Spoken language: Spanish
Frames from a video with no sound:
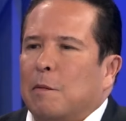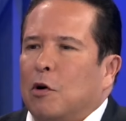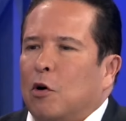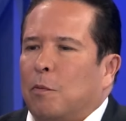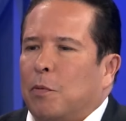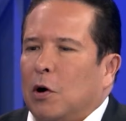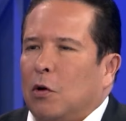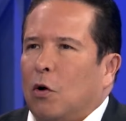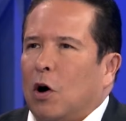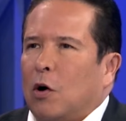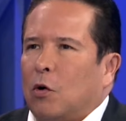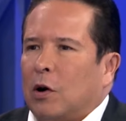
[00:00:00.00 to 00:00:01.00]
me lo
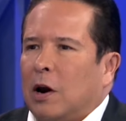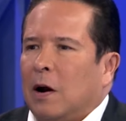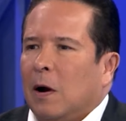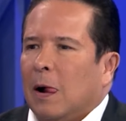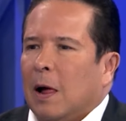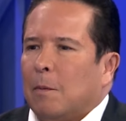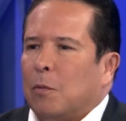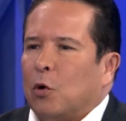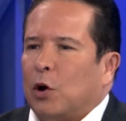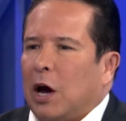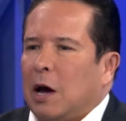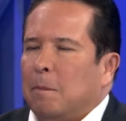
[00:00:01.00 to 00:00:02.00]
puedo ahorrar
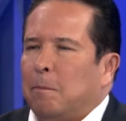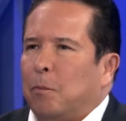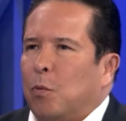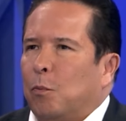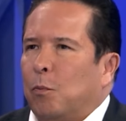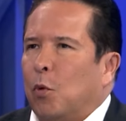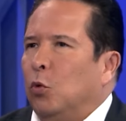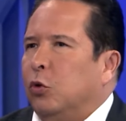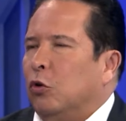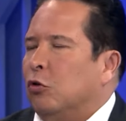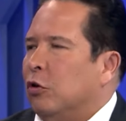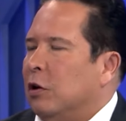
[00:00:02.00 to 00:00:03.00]
porque hay
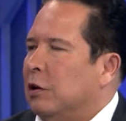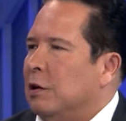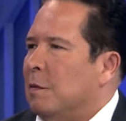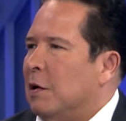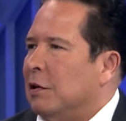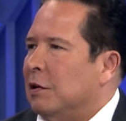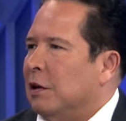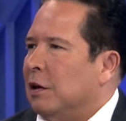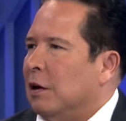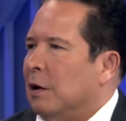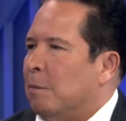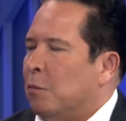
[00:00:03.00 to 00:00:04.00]
puntos o décimas
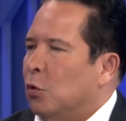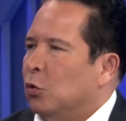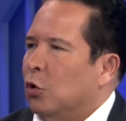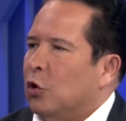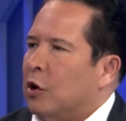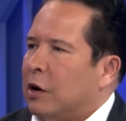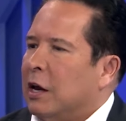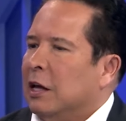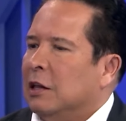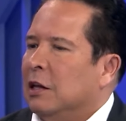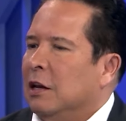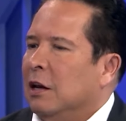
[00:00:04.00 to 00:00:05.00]
de punto de
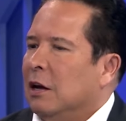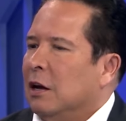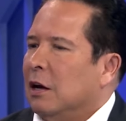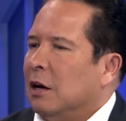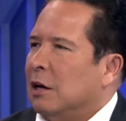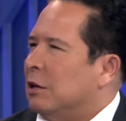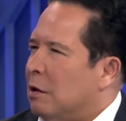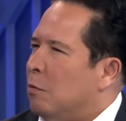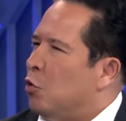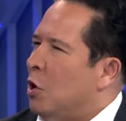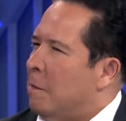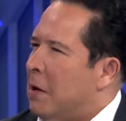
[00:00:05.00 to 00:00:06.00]
rating que sabe
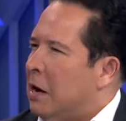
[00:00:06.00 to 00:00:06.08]
muy